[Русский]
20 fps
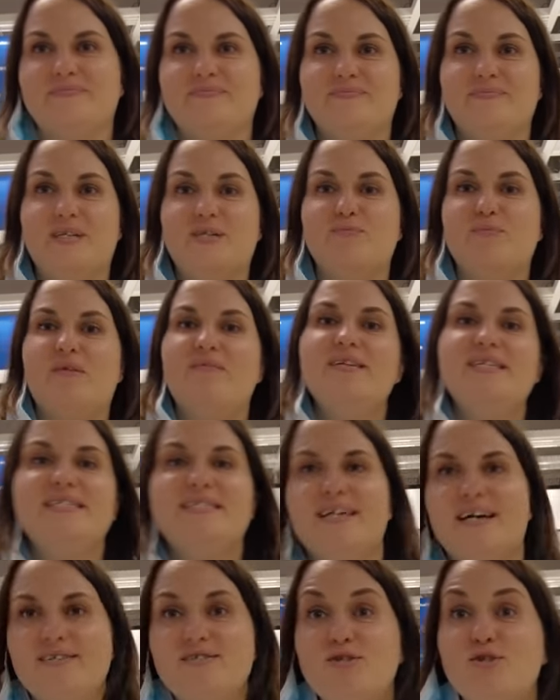Поэтому давайте
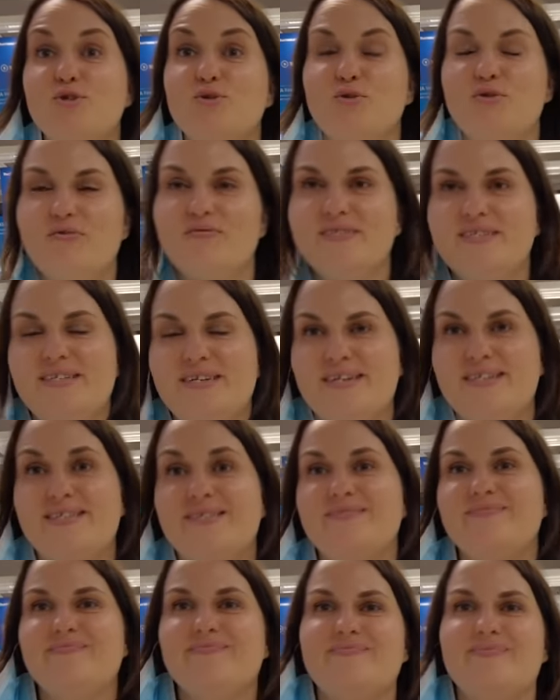заходите ноги вытирать
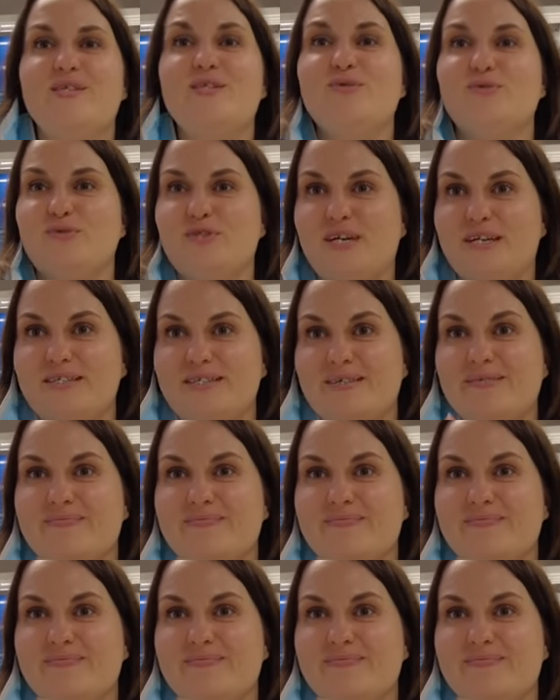и Поэтому стучаться.